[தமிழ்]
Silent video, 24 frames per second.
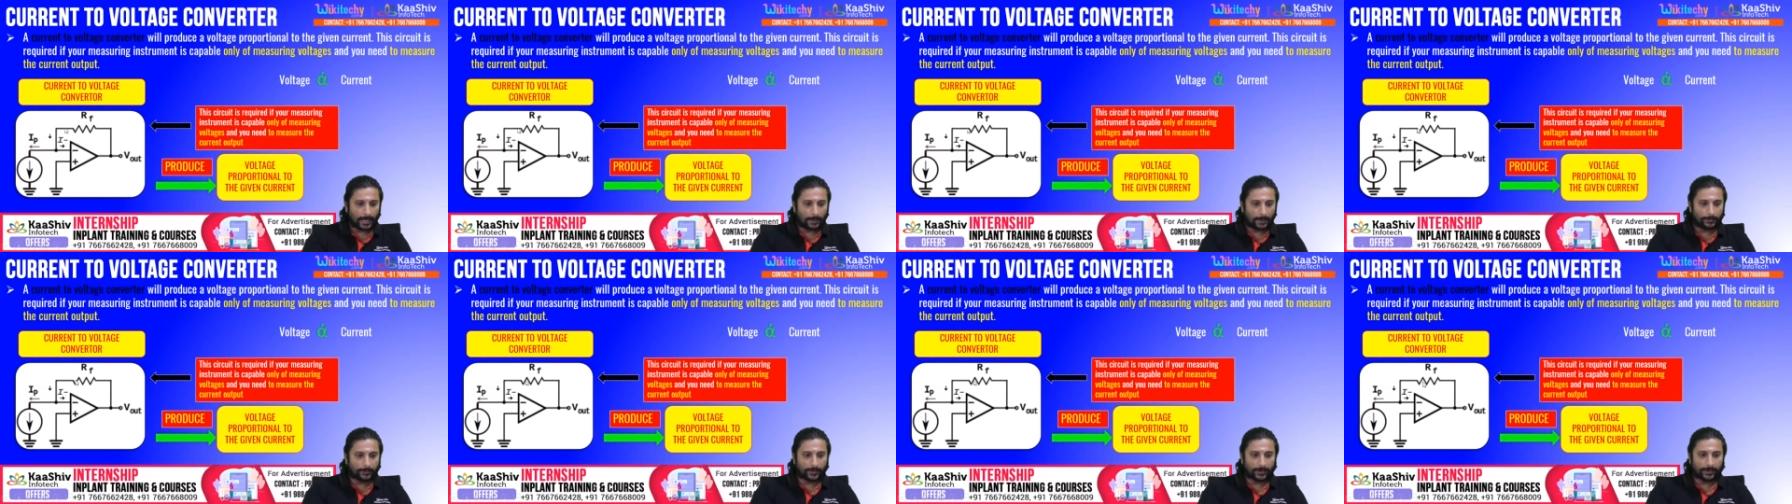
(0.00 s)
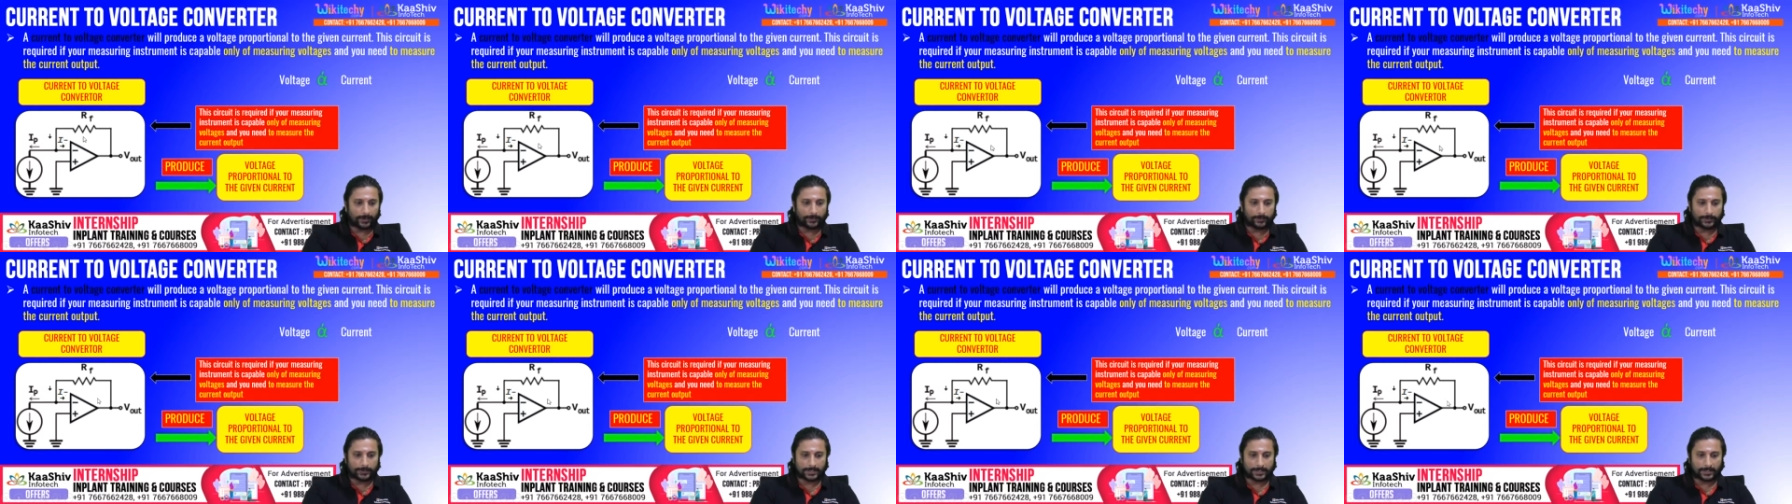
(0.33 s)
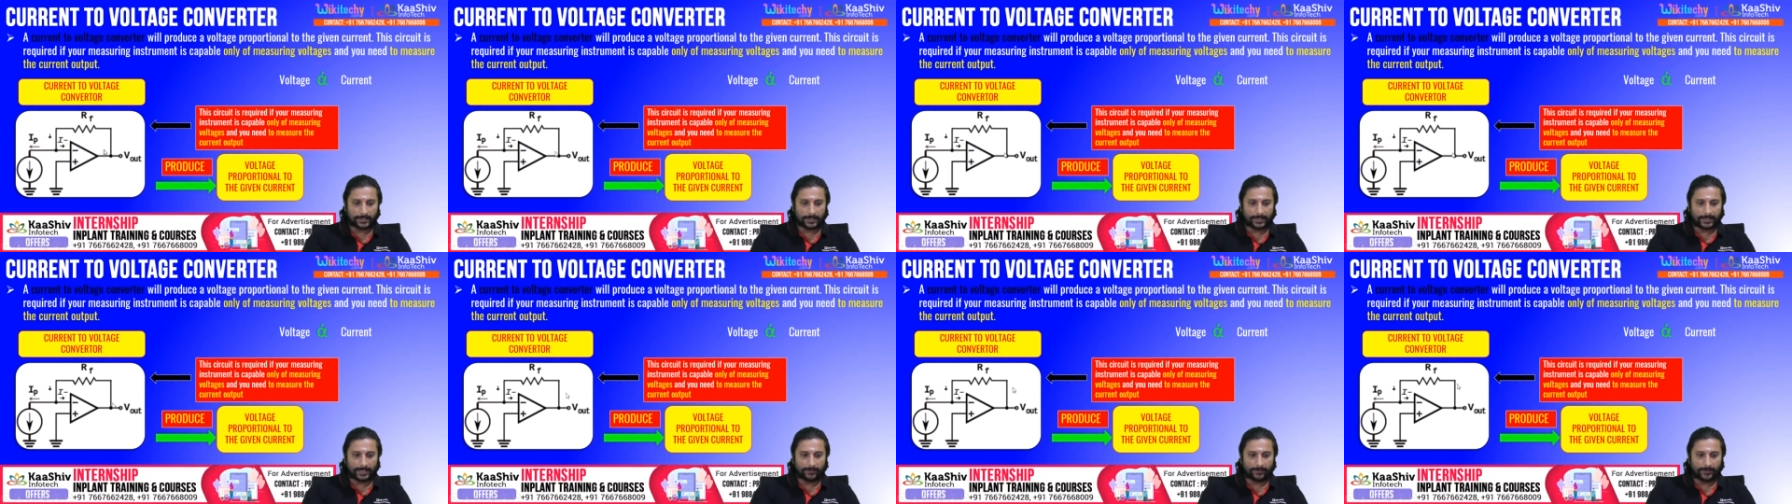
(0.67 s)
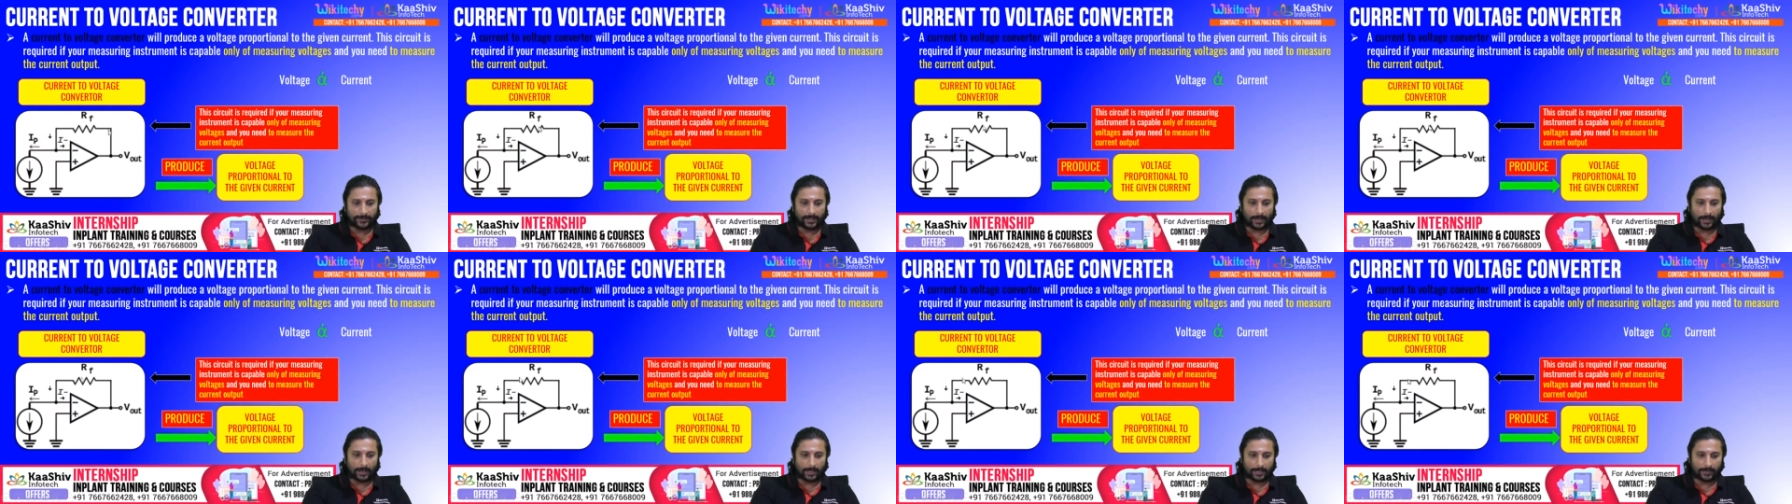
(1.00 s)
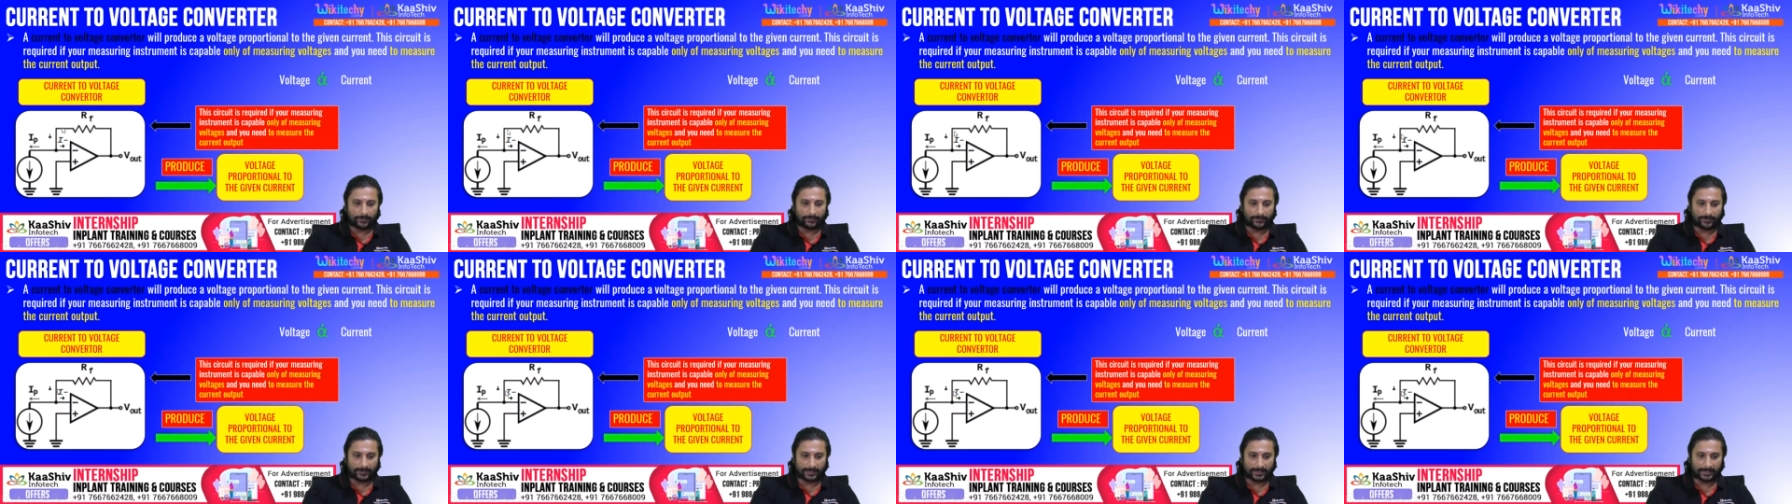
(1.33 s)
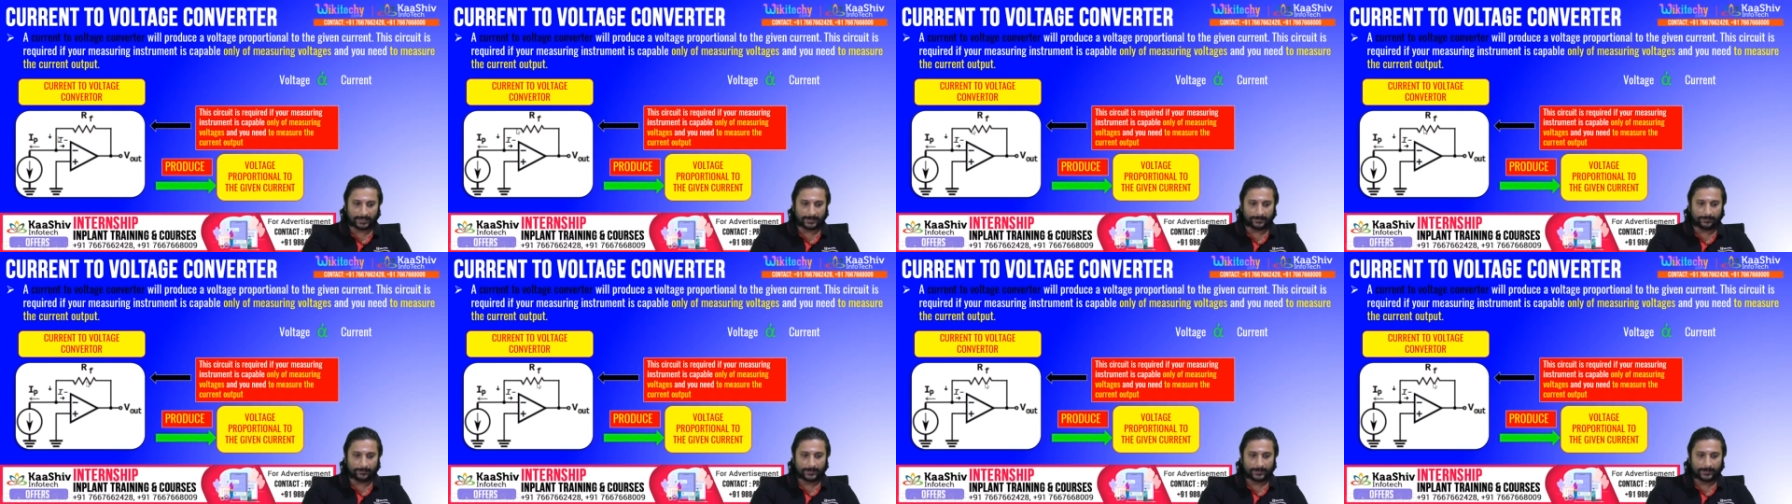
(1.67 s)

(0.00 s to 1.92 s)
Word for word: ட்ரைங் டு ஜென இங்கே வந்து ஆர்எஃப் இருக்குங்க